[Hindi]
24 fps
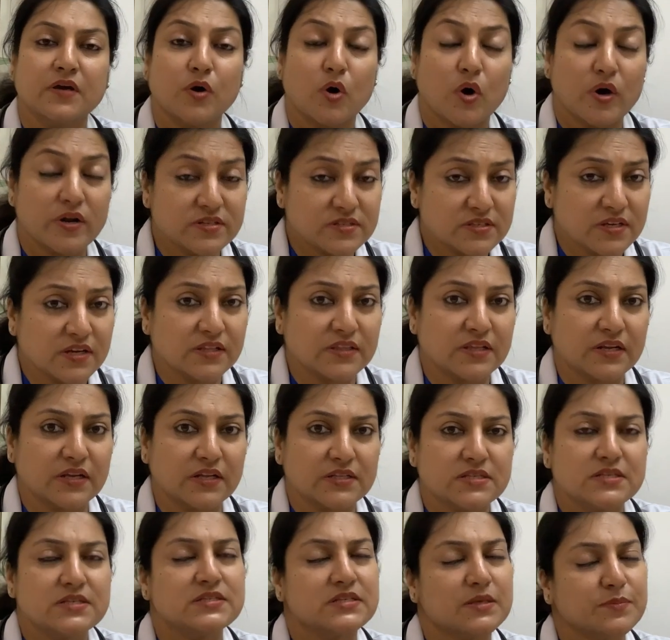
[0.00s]
और इसके
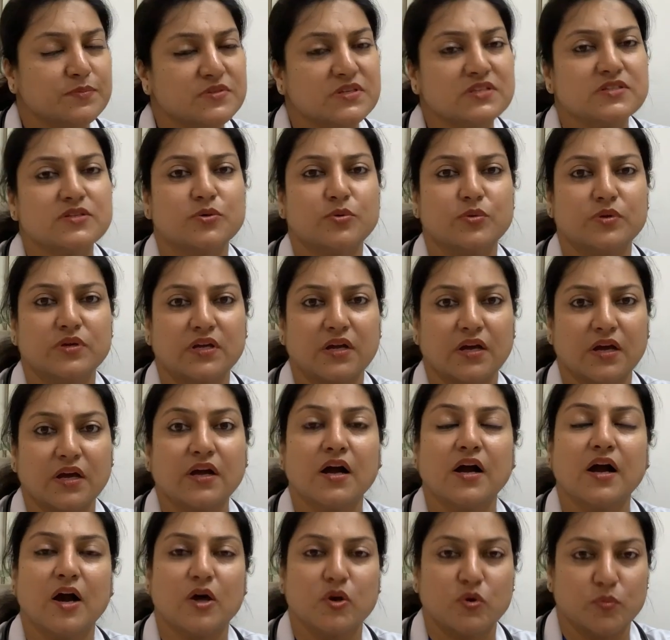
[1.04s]
अतिरिक्त सबसे ज़रूरी है
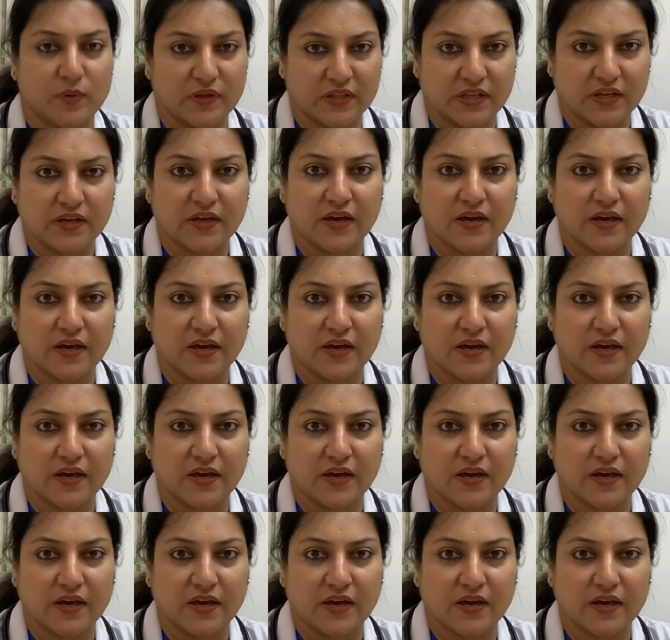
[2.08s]
कंगारू मदर